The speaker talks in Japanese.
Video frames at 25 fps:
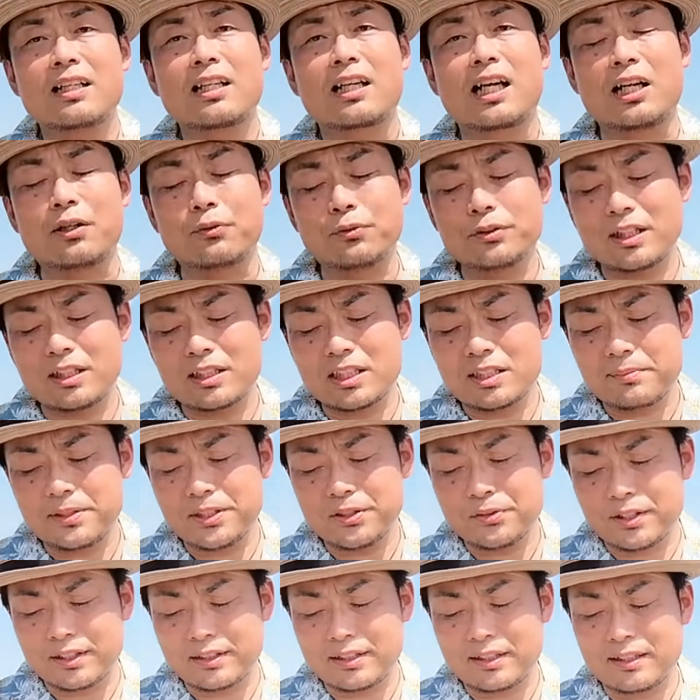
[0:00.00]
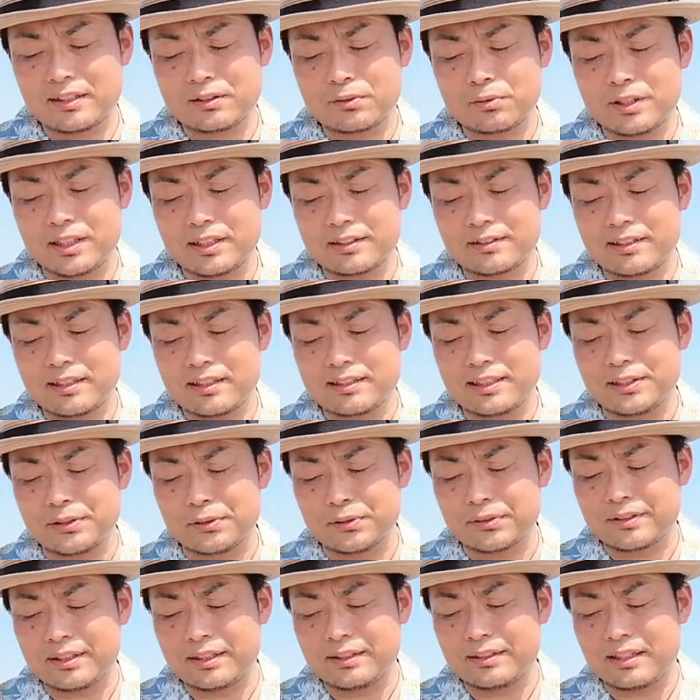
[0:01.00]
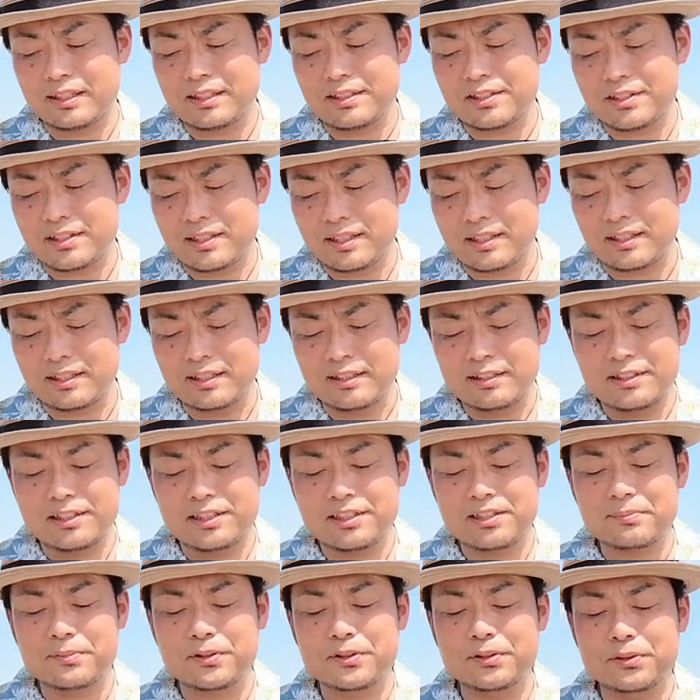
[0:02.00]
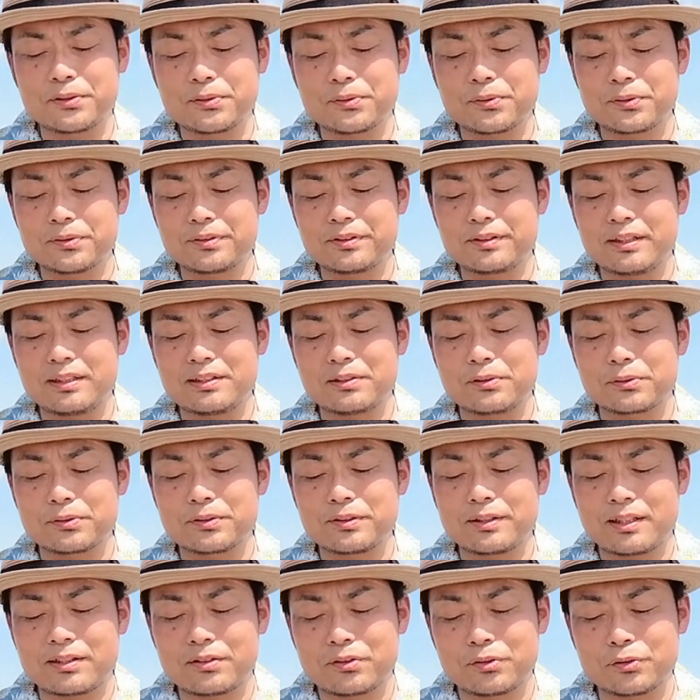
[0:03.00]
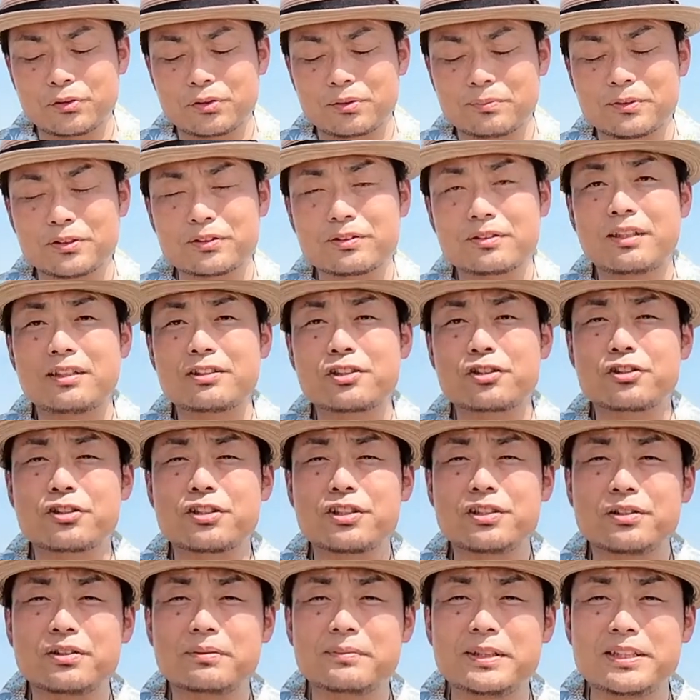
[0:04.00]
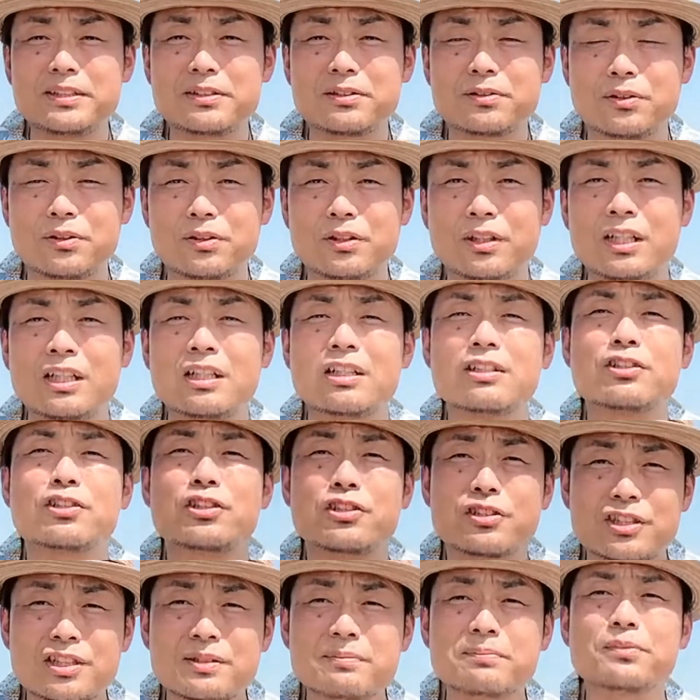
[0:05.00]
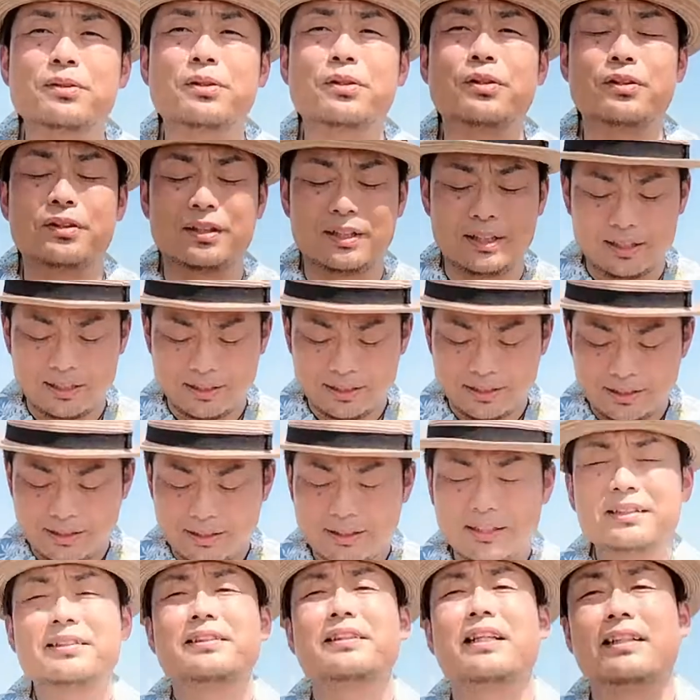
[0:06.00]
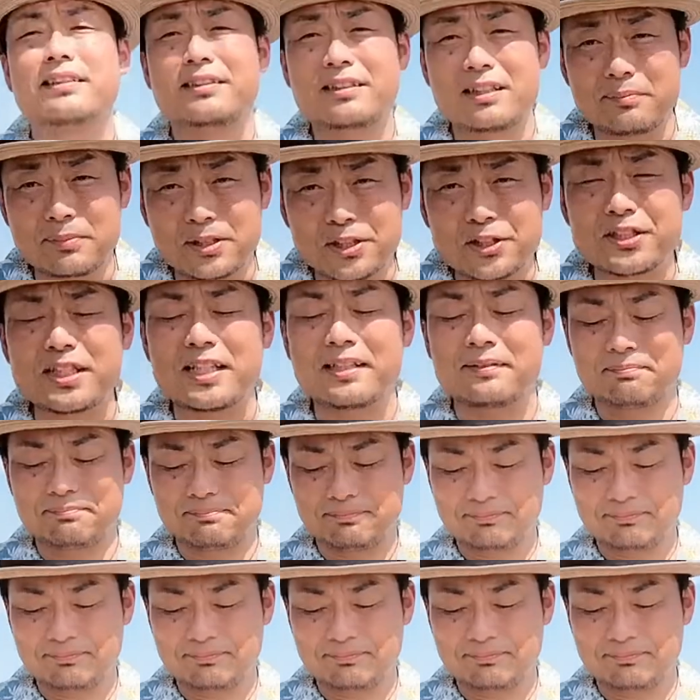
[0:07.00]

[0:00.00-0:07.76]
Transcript: 顔なじみの方がトラクターに乗っていたりして、父も喜んでいることだろうと思って主人を見ると、主人も泣いていました。